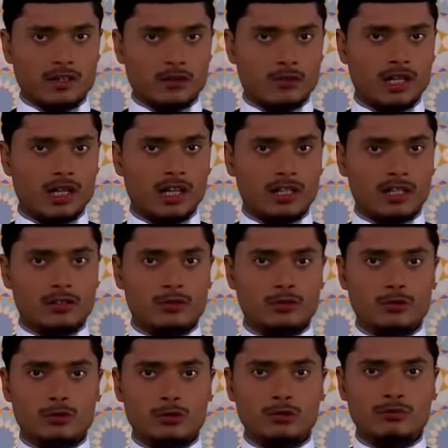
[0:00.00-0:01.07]
वला
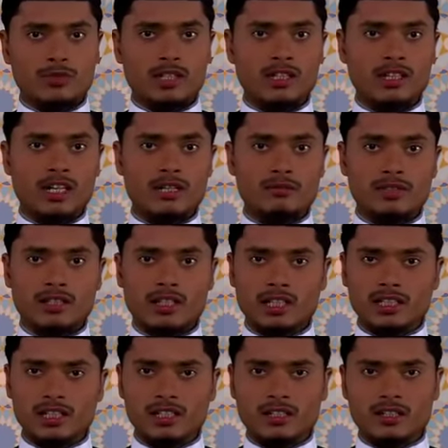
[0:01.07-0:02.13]
नजकुरहम इल्ला
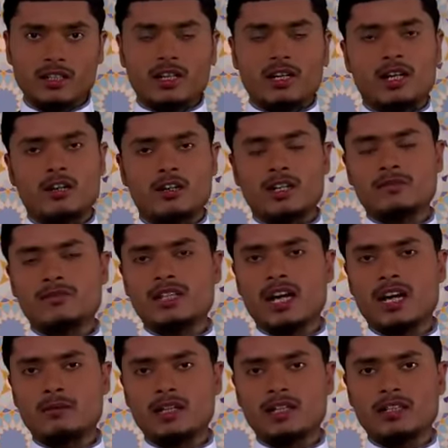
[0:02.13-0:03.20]
और हम
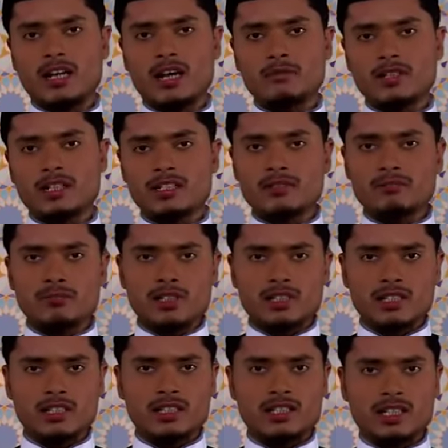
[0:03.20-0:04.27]
साहब कराम का जब भी
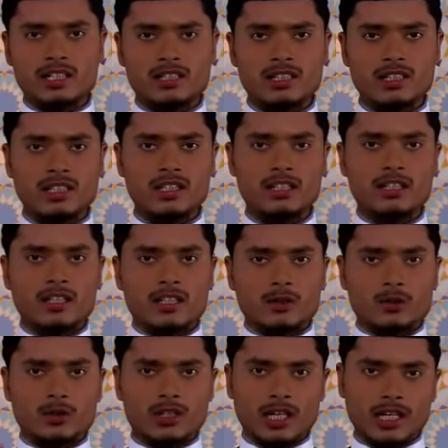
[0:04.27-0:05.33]
जिक्र करते हैं
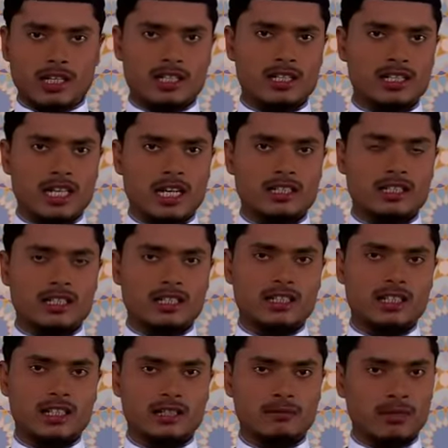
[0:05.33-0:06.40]
तो खैर के साथ
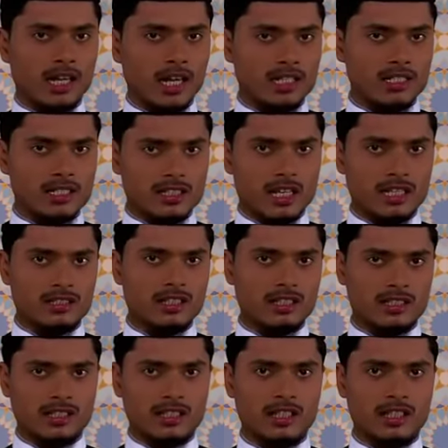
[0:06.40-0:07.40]
करते हैं भलाई के साथ करते